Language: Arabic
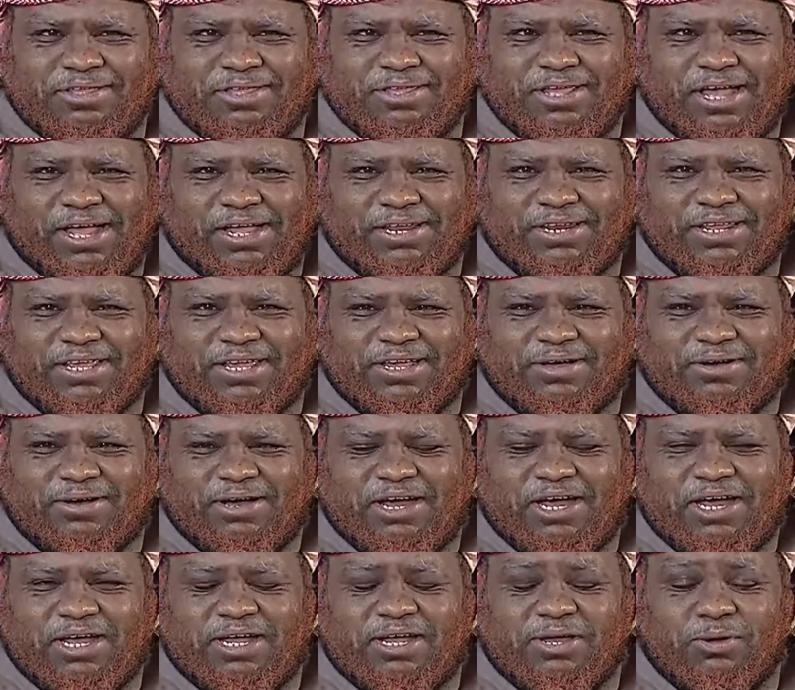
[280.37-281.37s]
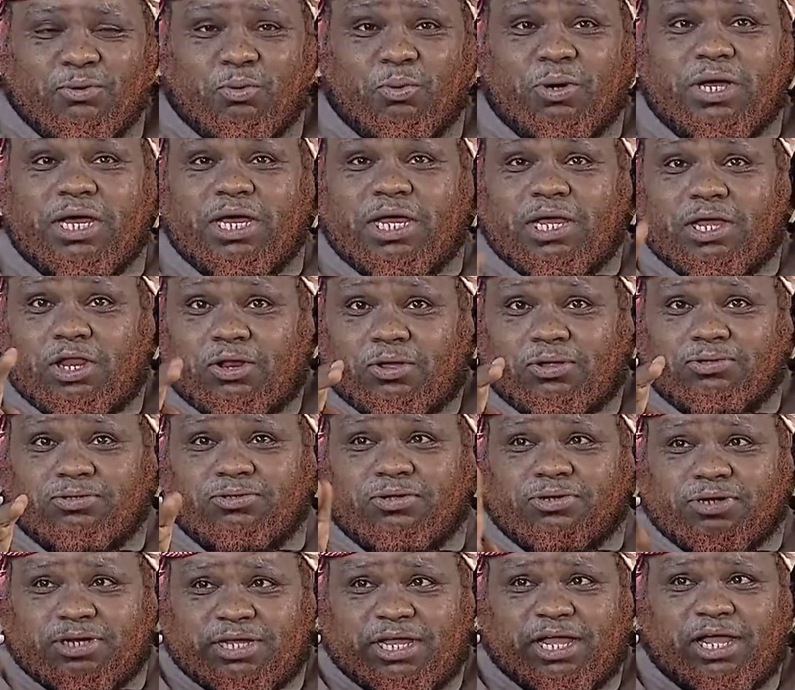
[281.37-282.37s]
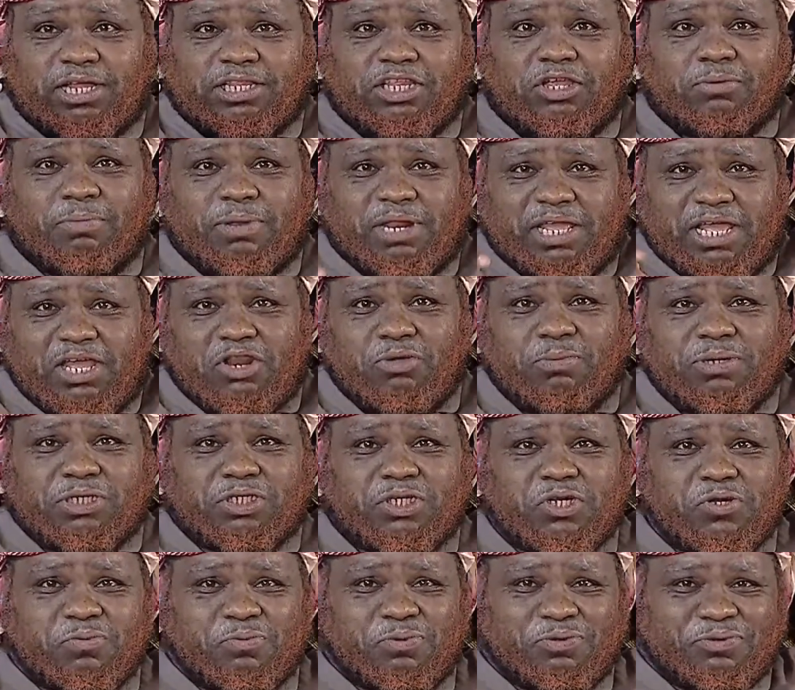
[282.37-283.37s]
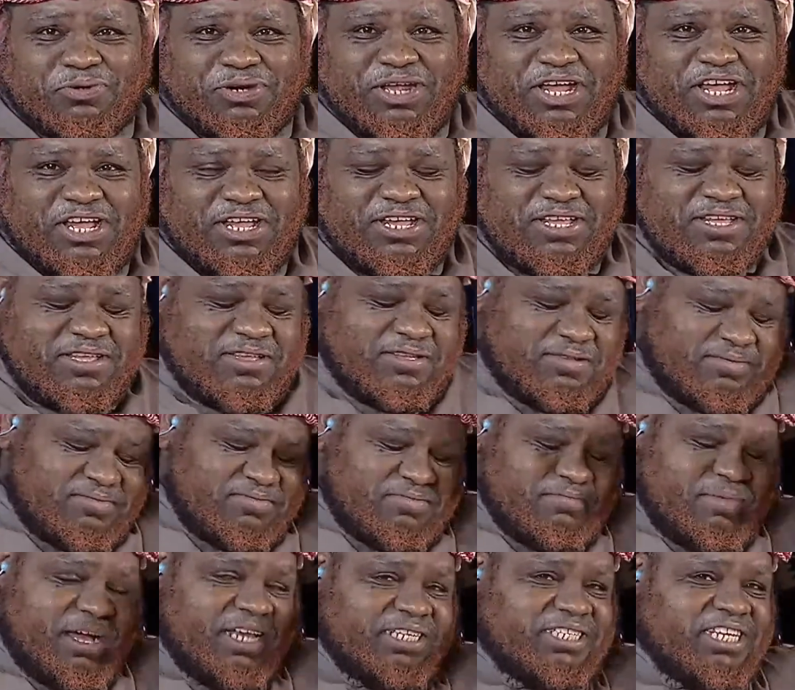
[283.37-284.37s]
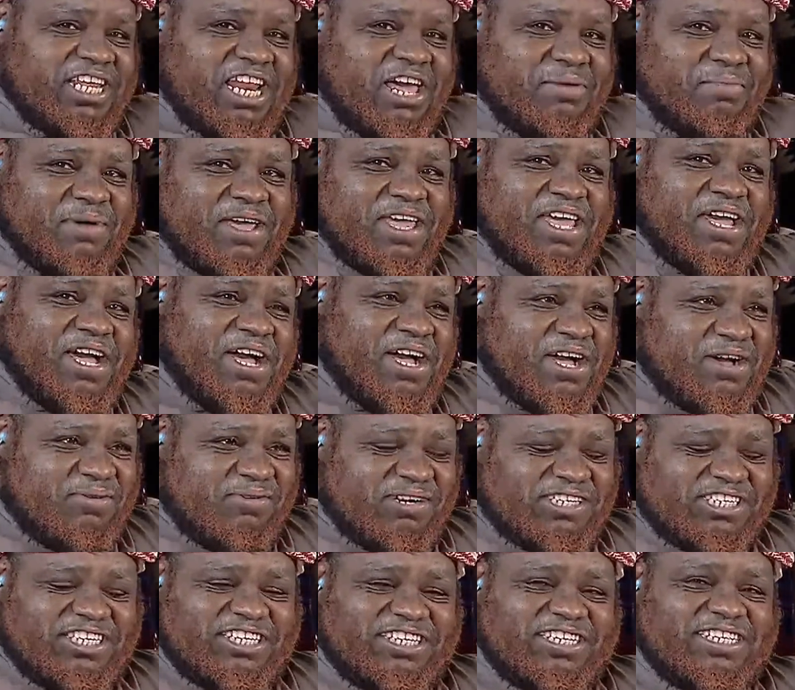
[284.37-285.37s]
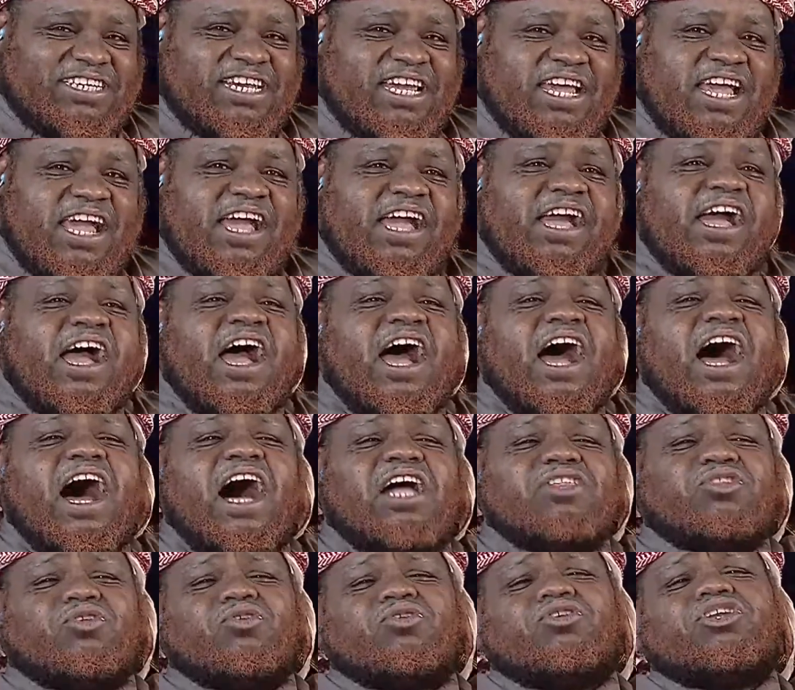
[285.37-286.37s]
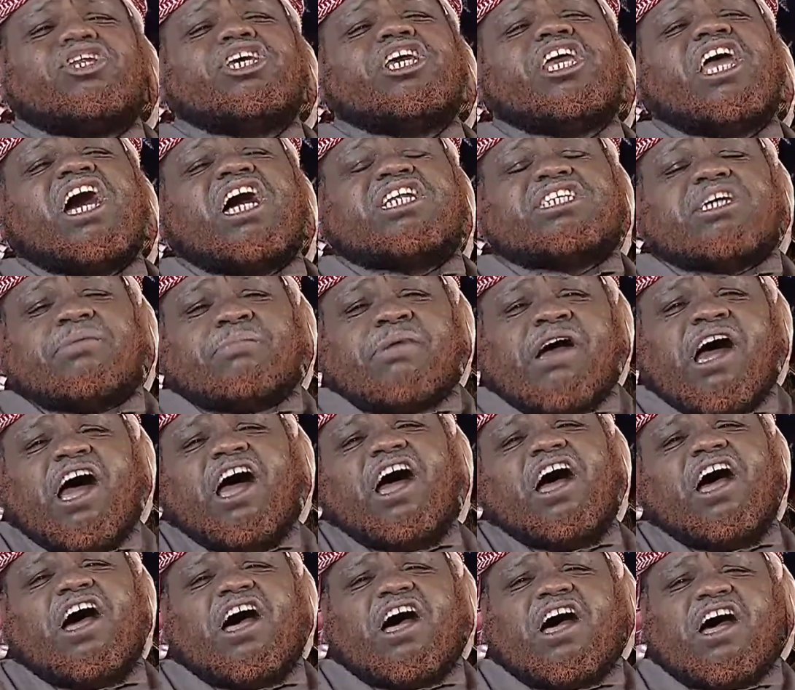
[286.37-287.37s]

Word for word: يعني والعطر اعطيهم العيال ومشي الامور ها مع السلامه يا وجدي اعطوني يا جماعه